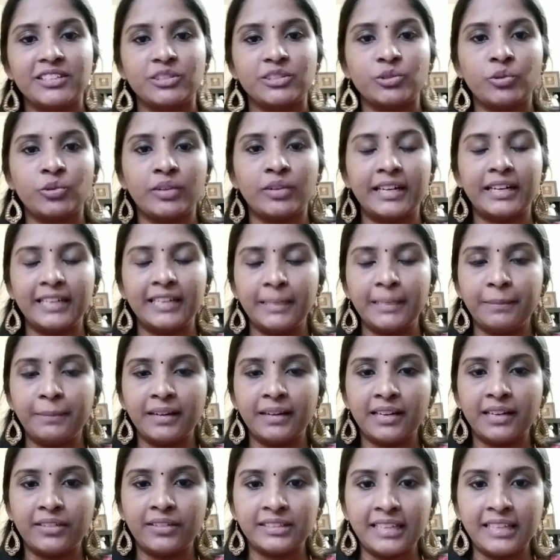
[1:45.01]
ஸோ
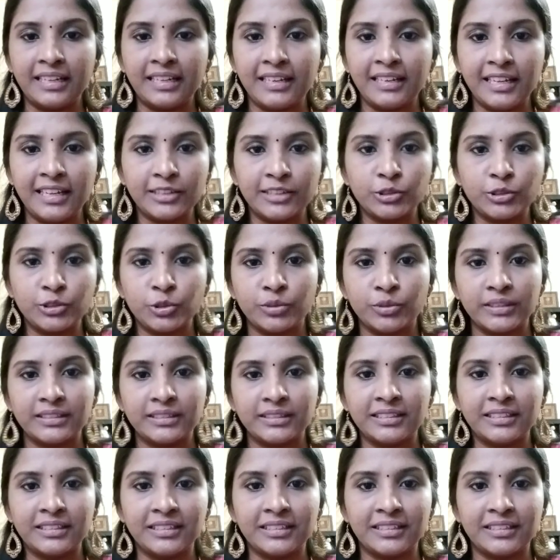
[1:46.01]
கண்டிப்பாக நான் வந்து எல்லாத்துக்கும்
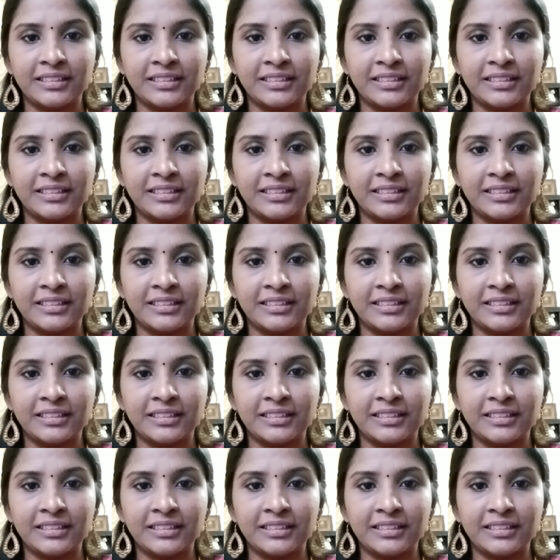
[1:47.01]
வந்து